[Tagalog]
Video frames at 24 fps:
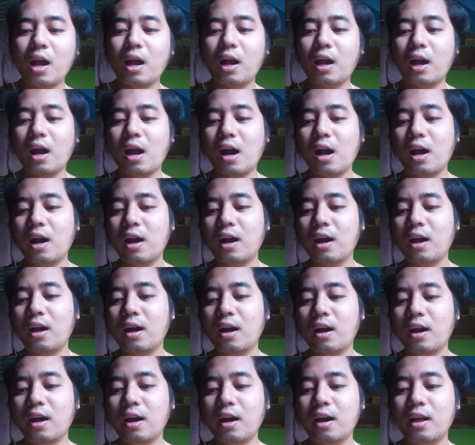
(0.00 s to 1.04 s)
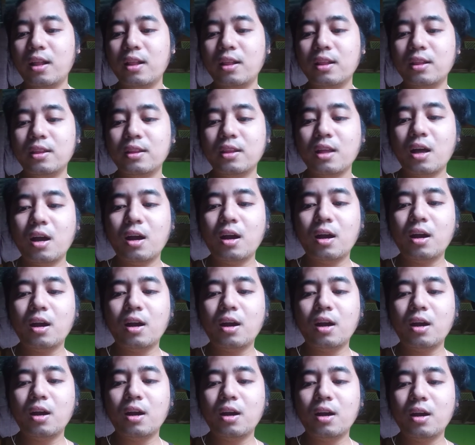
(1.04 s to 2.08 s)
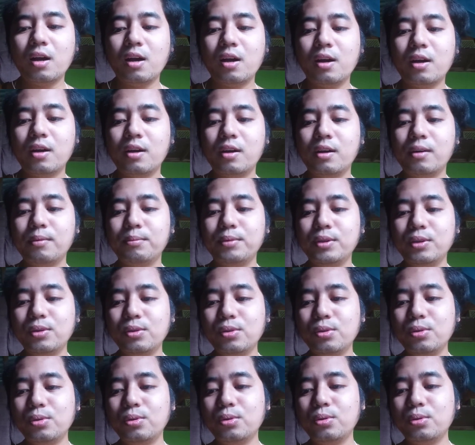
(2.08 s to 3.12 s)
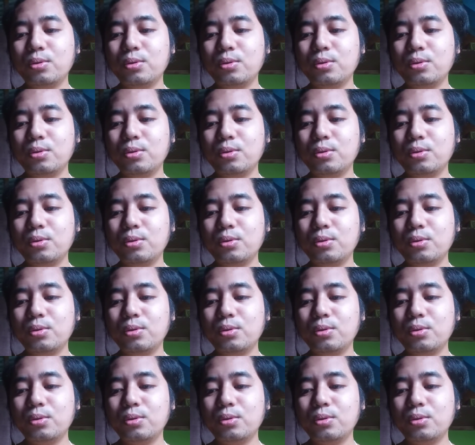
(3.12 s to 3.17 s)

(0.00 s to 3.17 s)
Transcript: I love you.